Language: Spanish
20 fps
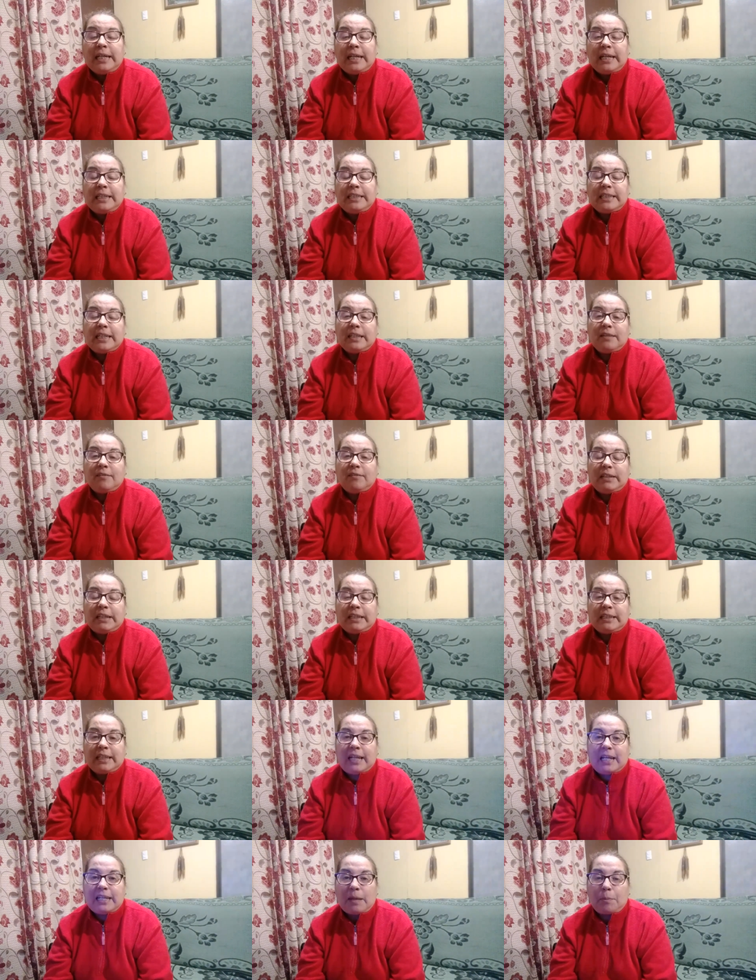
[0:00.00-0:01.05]
ya deben
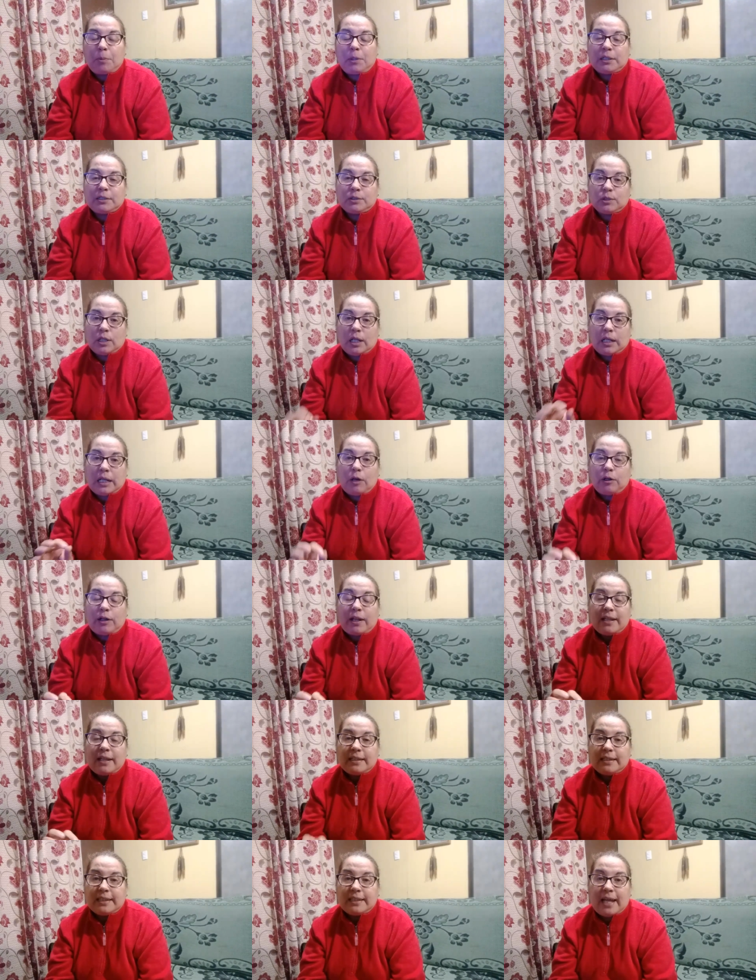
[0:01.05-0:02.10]
estar allá, porque la hora
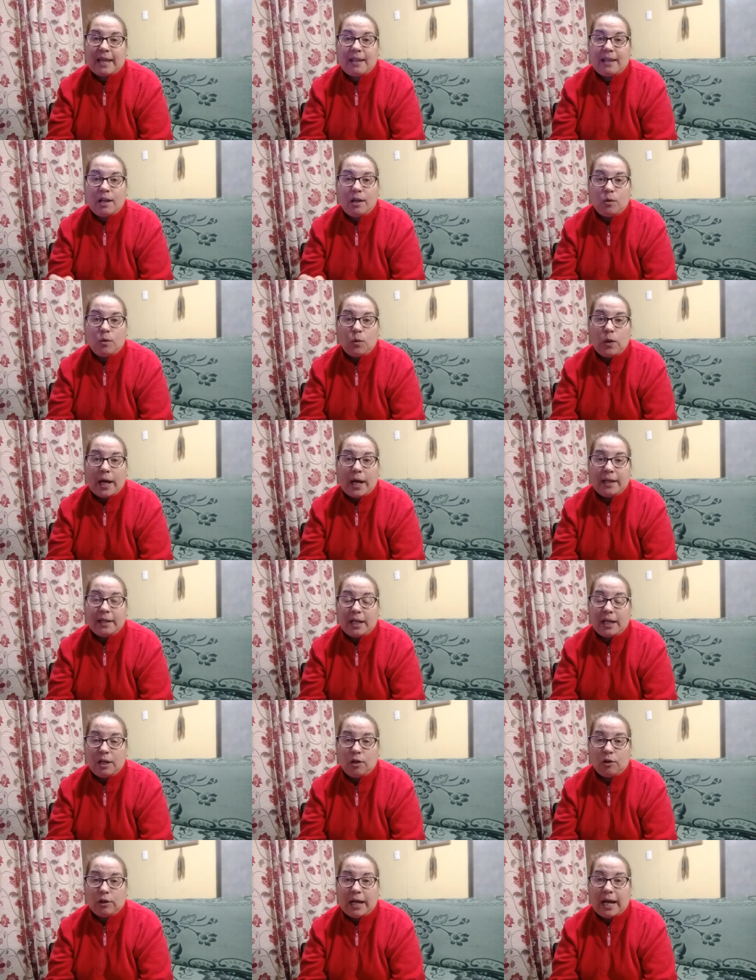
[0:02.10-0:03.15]
de entrada al lugar,
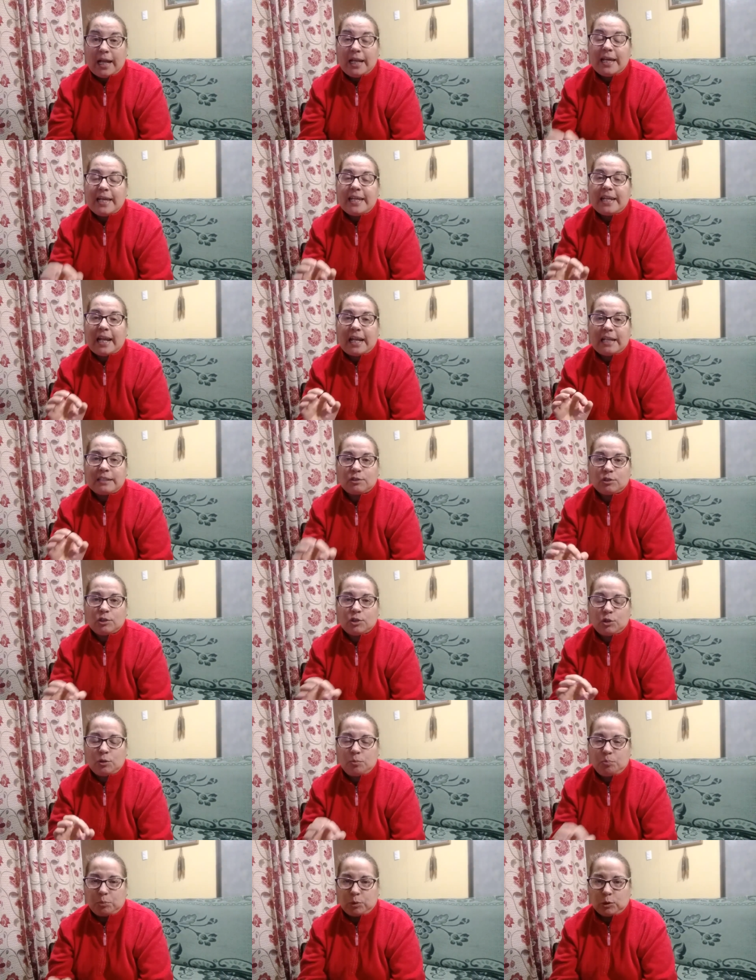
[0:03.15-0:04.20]
al local, era las
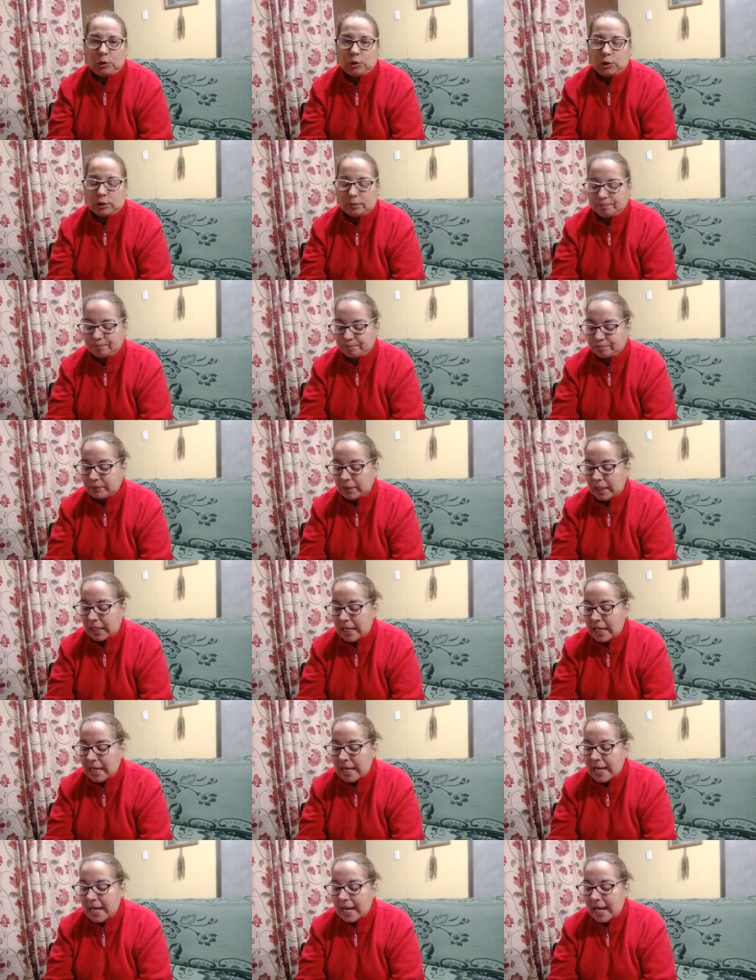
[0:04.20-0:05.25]
8 en punto.
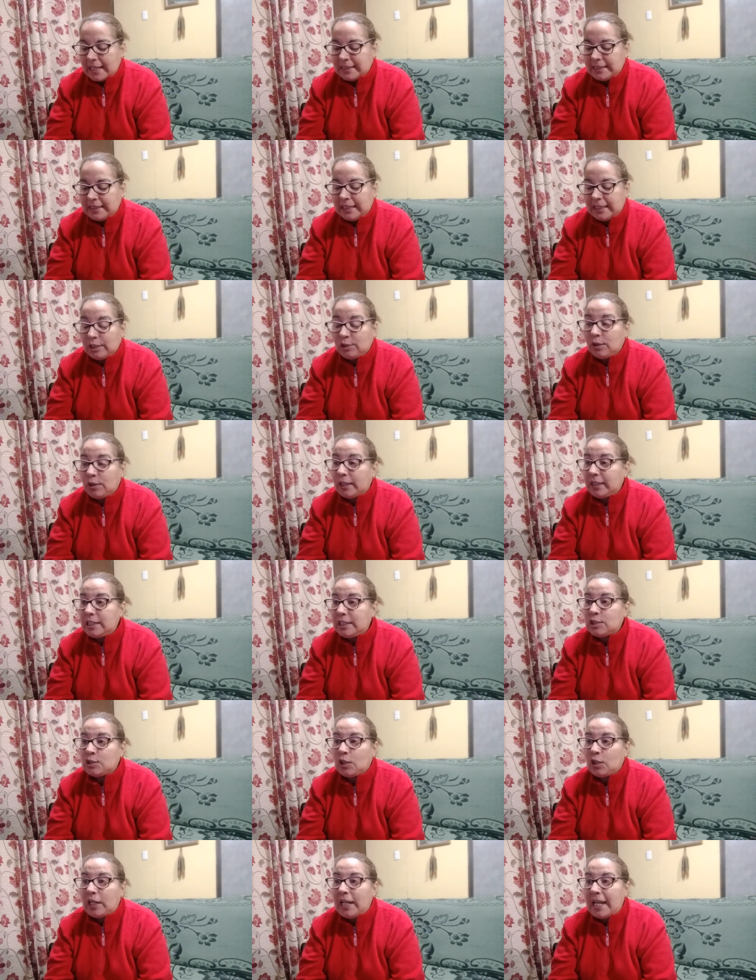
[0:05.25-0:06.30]
Así que estoy aquí
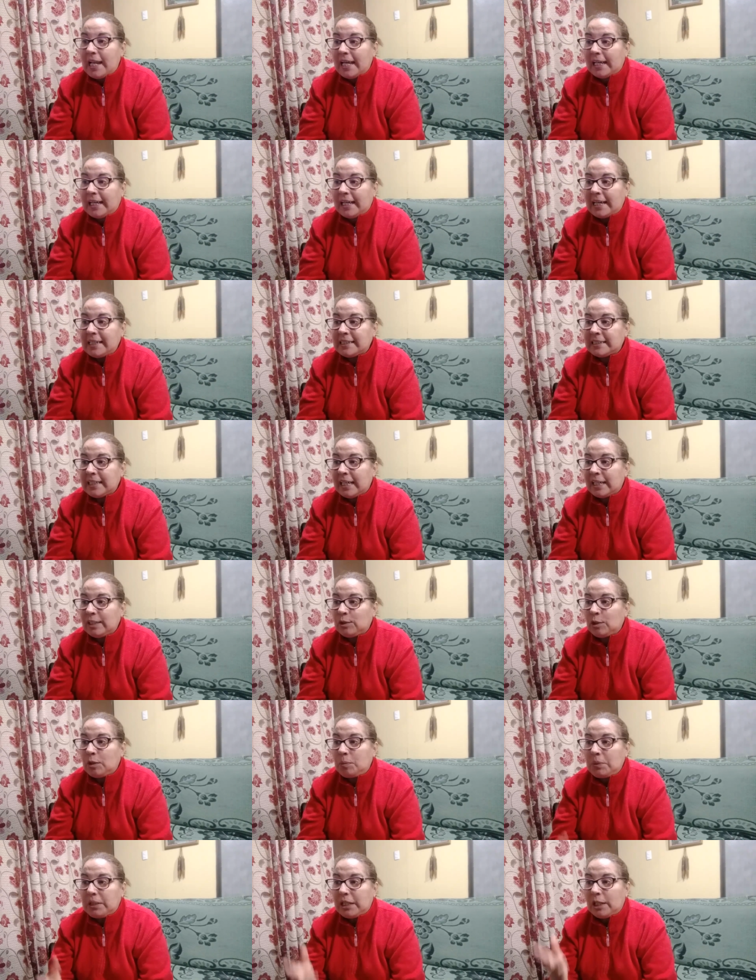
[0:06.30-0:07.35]
sola en la casa,
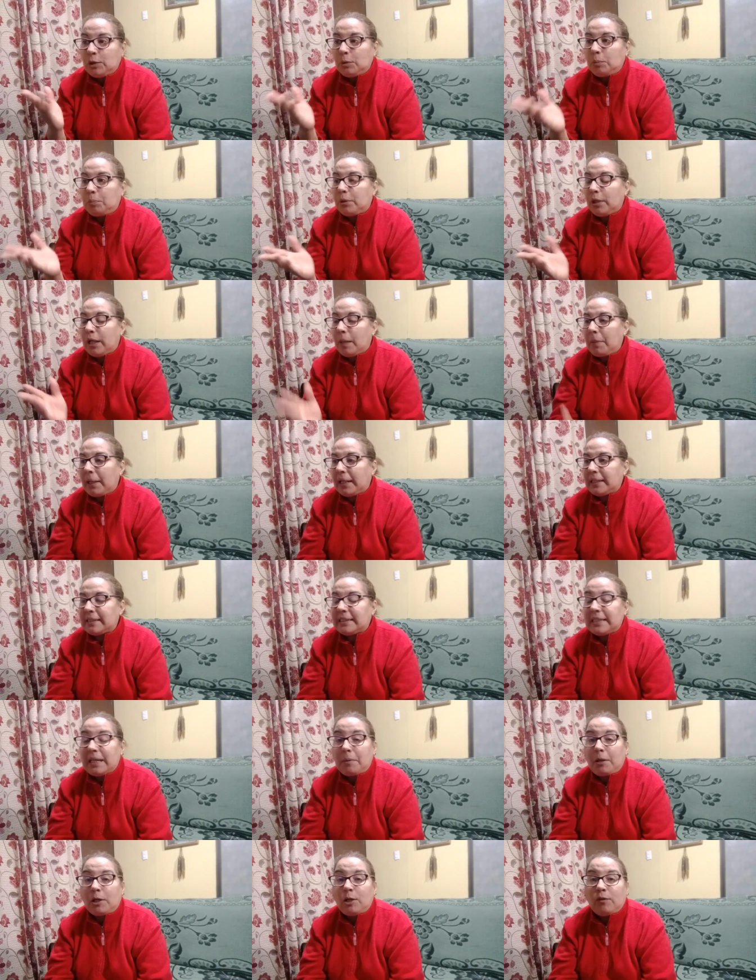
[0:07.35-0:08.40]
estoy mirando un programa que se
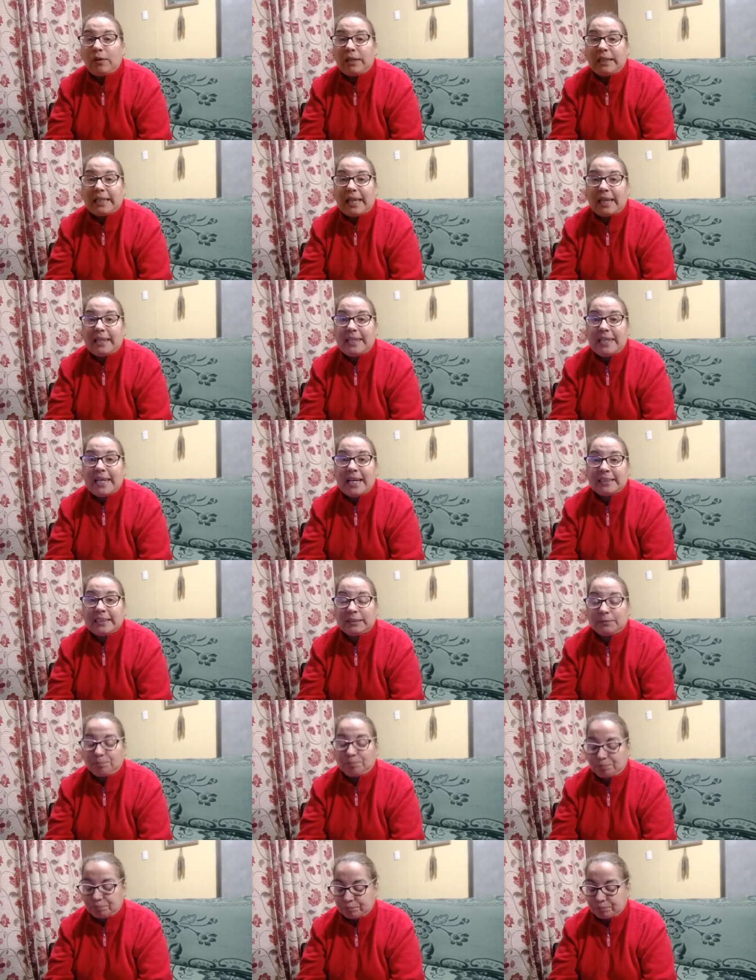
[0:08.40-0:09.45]
llama 90 días,
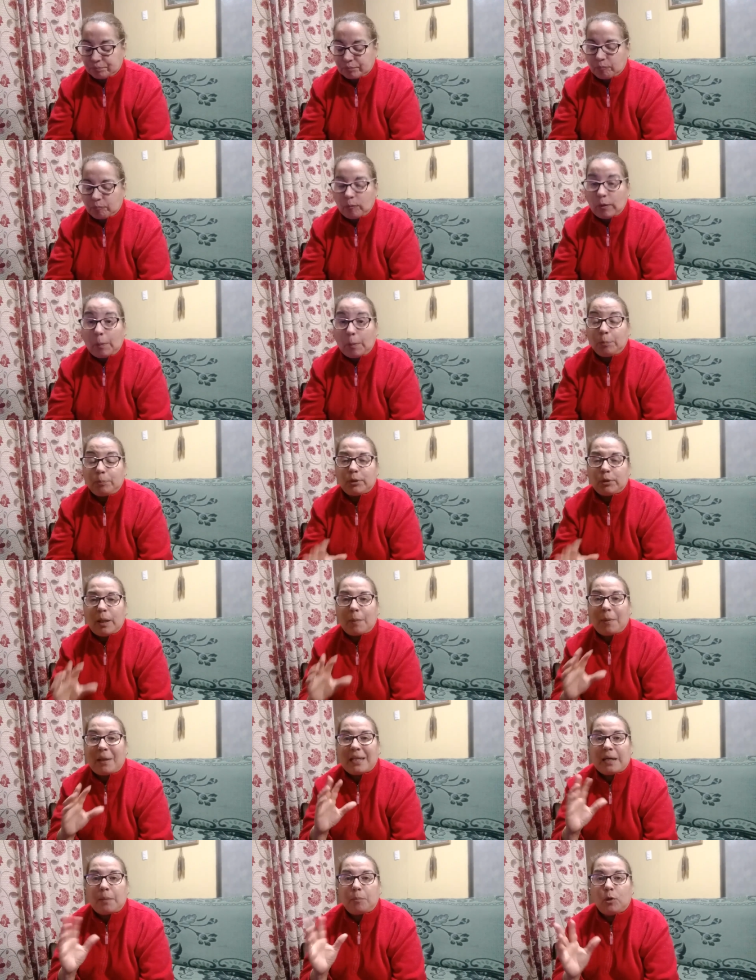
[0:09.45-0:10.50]
un
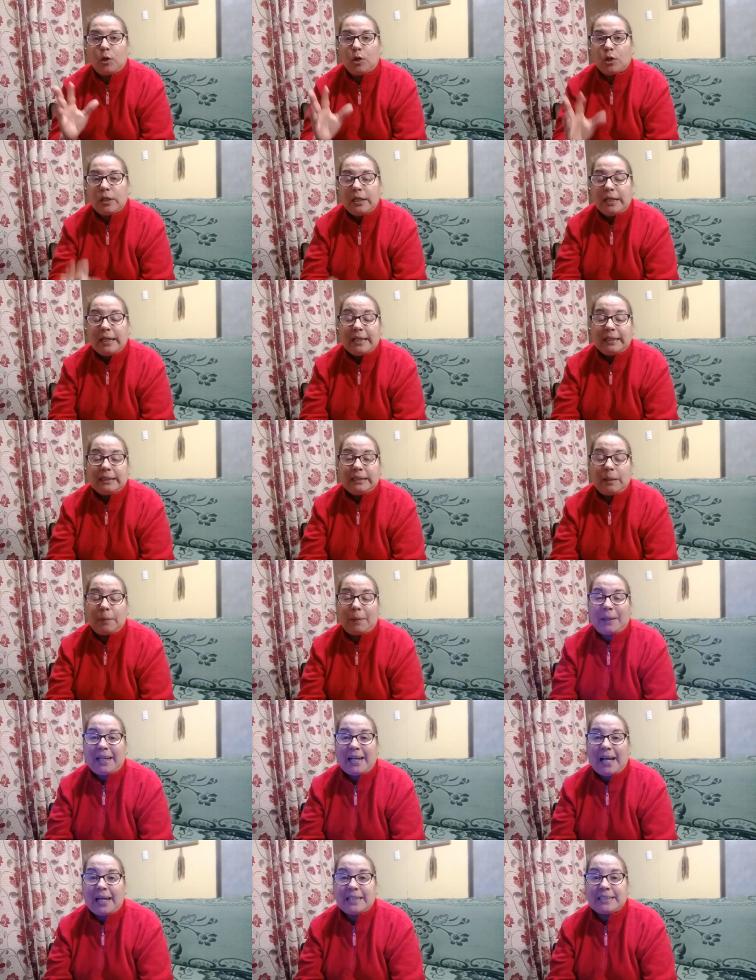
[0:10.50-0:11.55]
programa de amor de
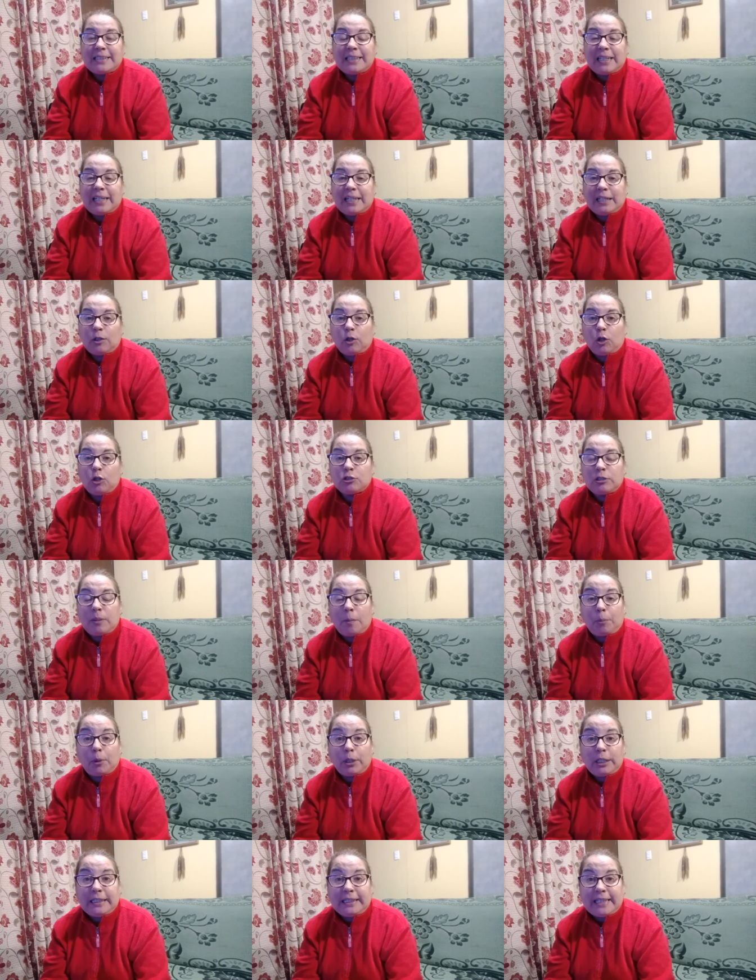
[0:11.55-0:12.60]
parejas que se conocen
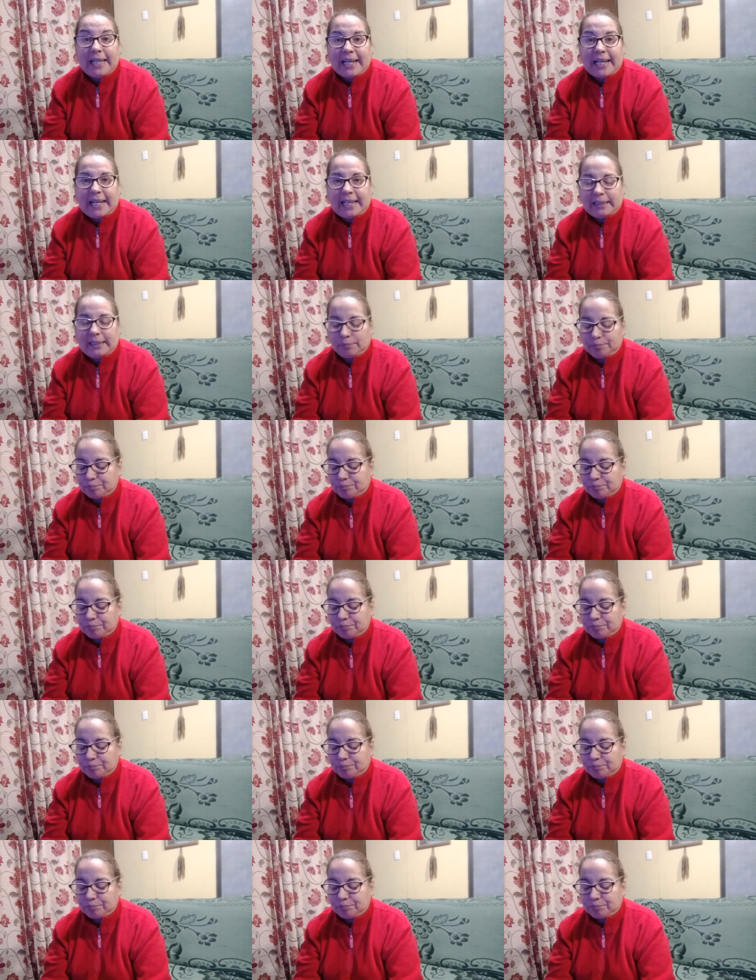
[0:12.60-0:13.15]
por internet.